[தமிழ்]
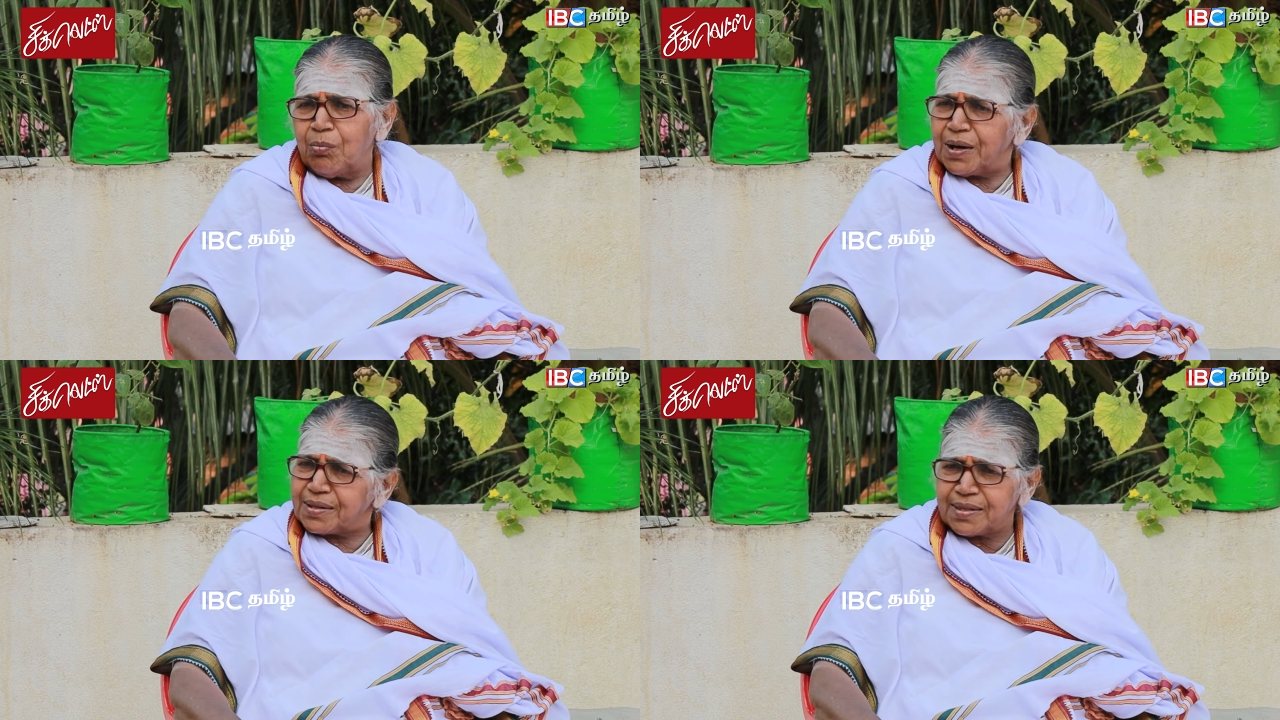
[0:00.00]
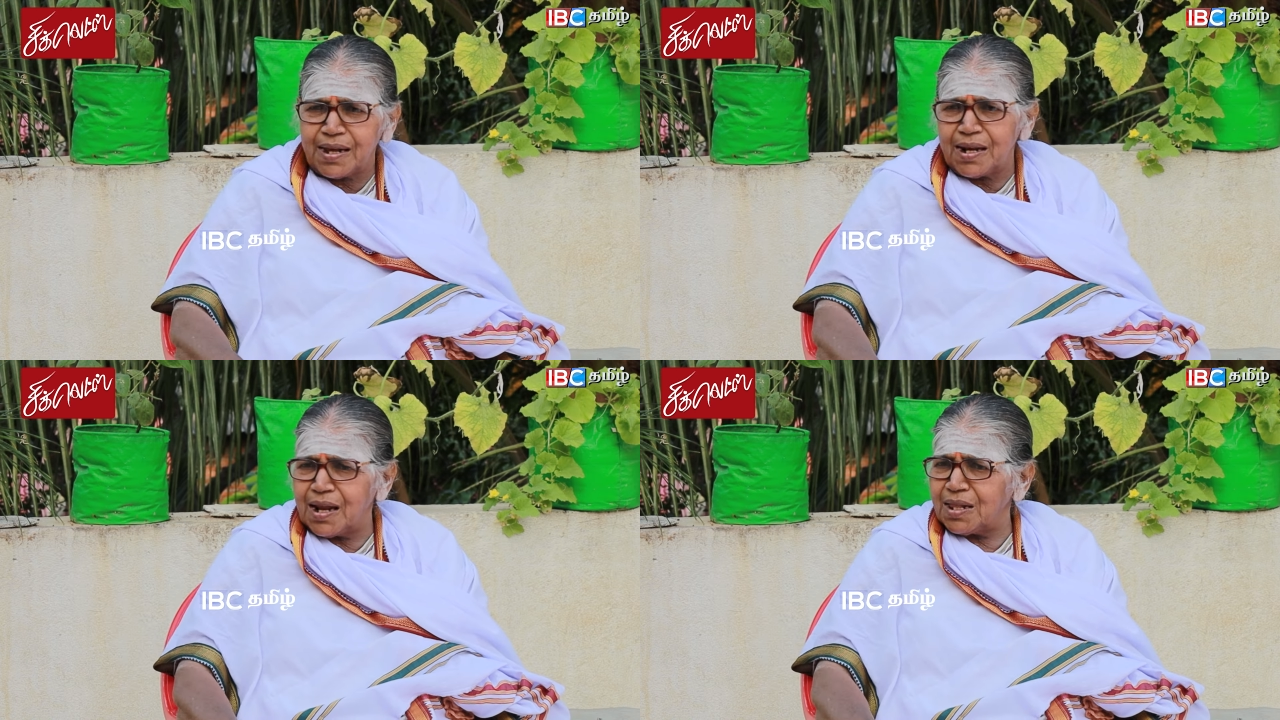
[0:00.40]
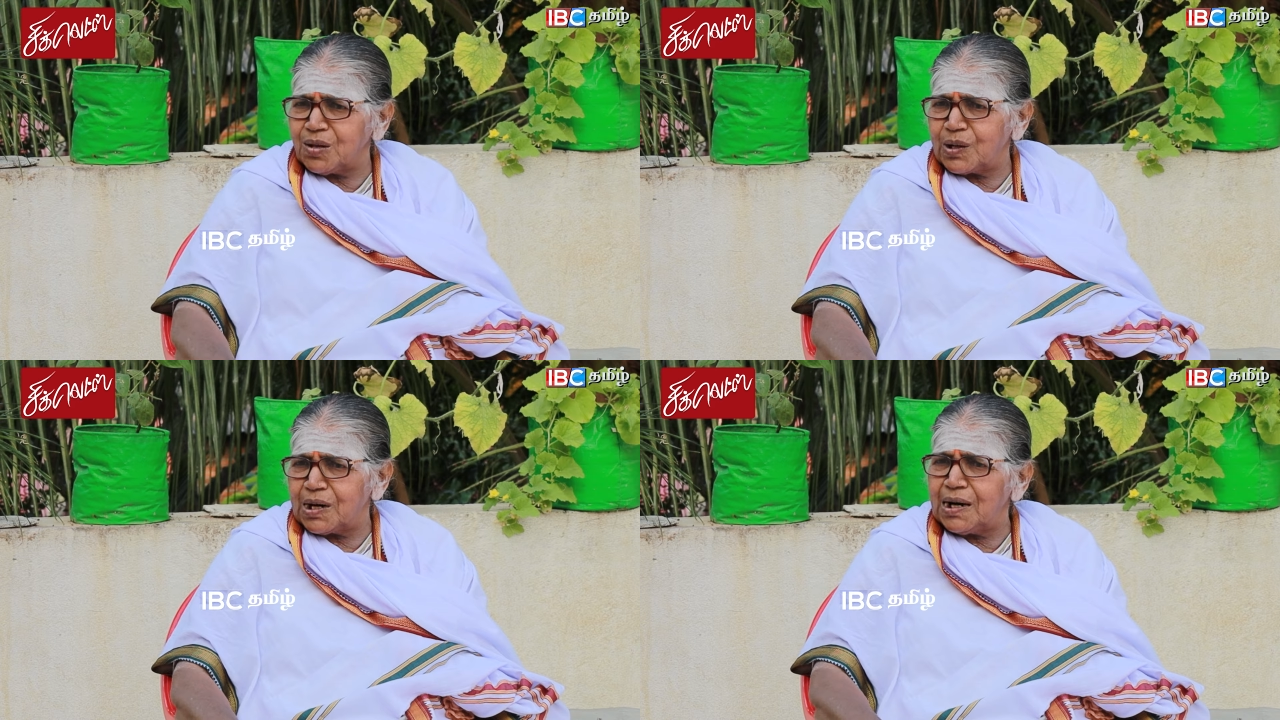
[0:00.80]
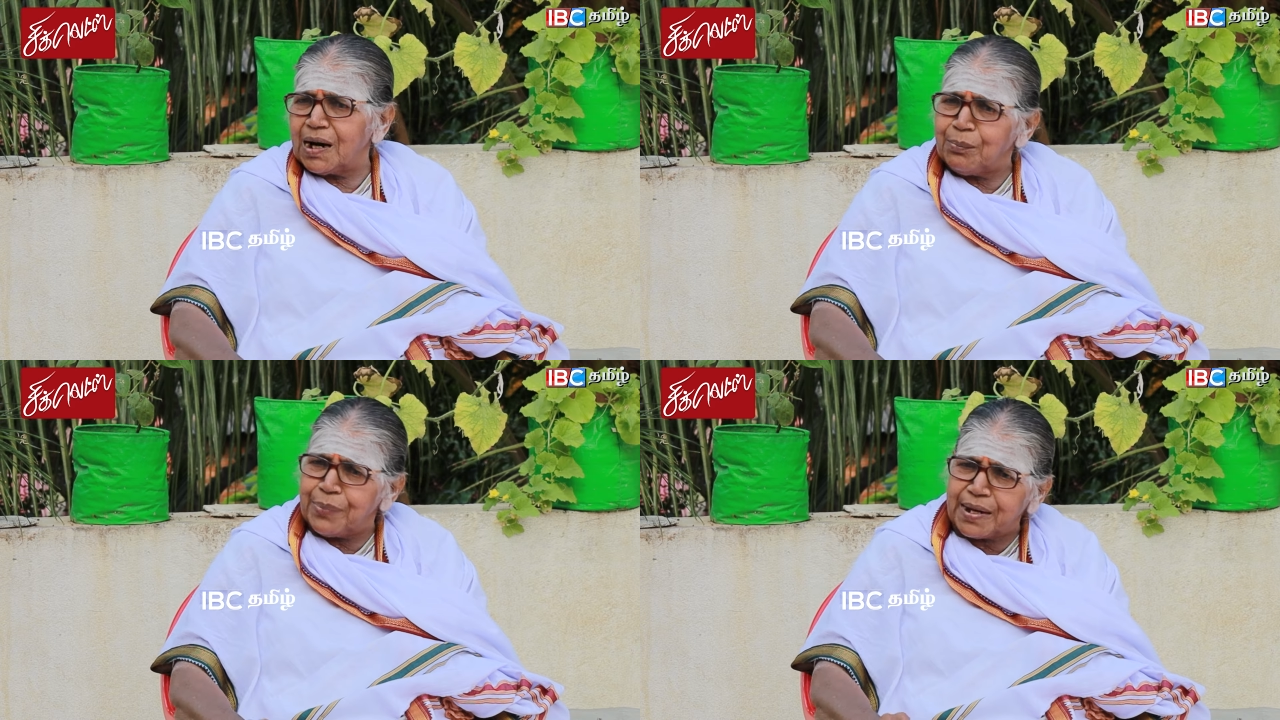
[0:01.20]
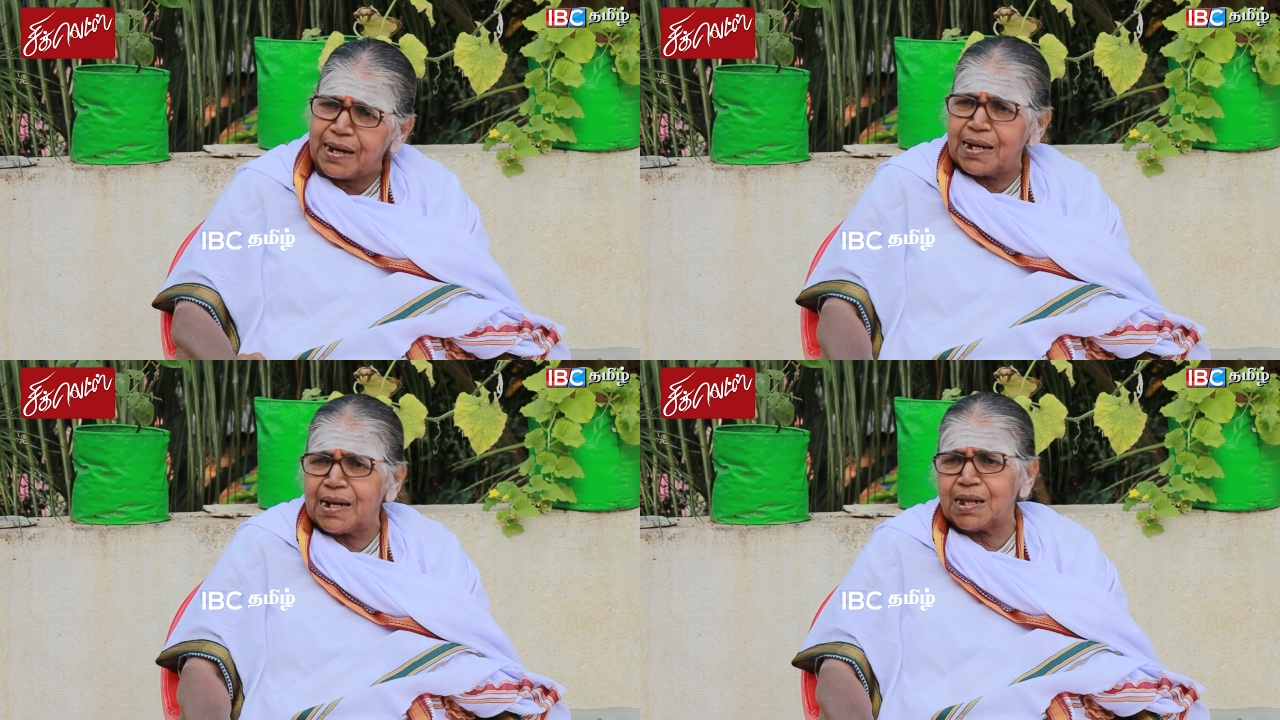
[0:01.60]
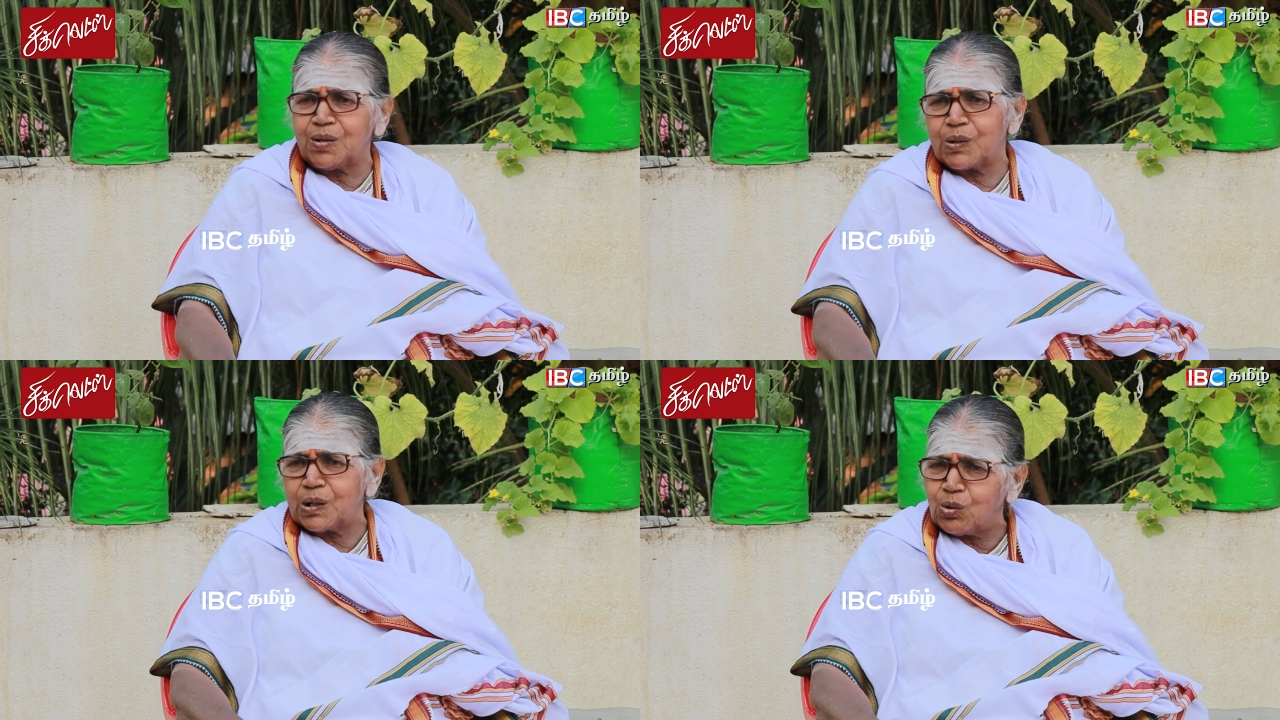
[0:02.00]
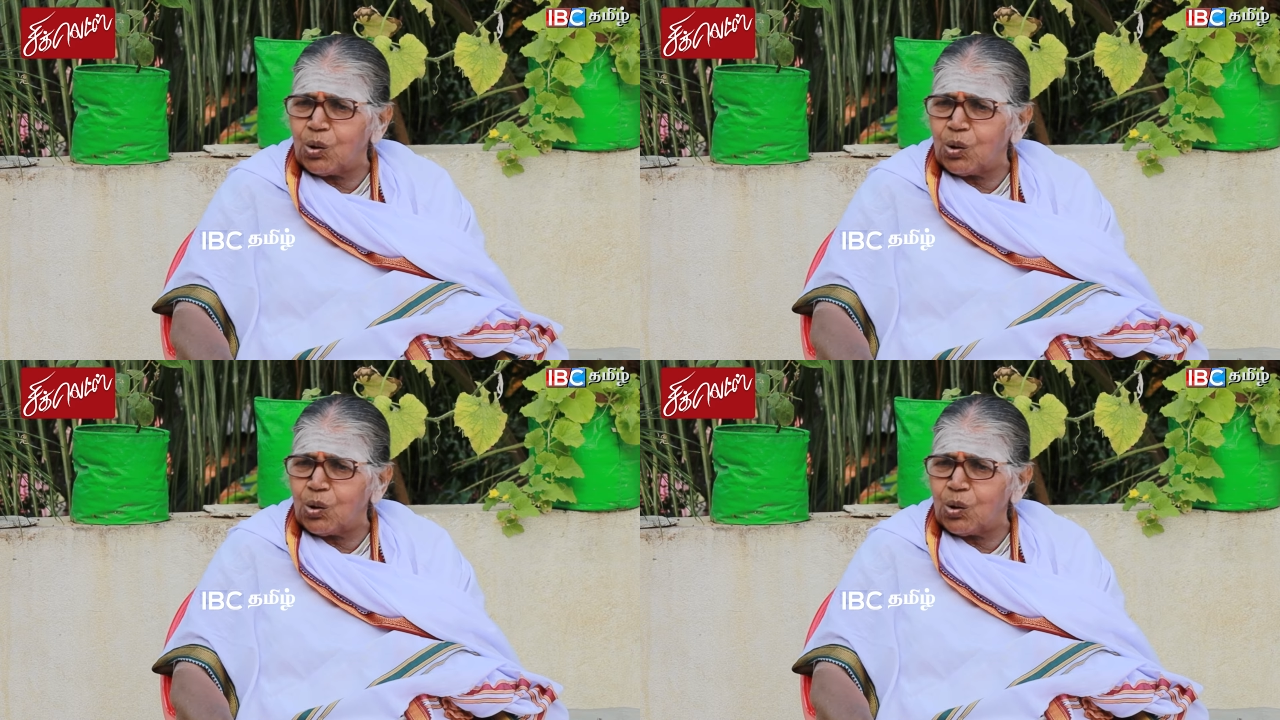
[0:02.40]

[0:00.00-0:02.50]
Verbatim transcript: பக்தி இல்லாதவர்கள் நம்பிக்கை இல்லாதவர்கள்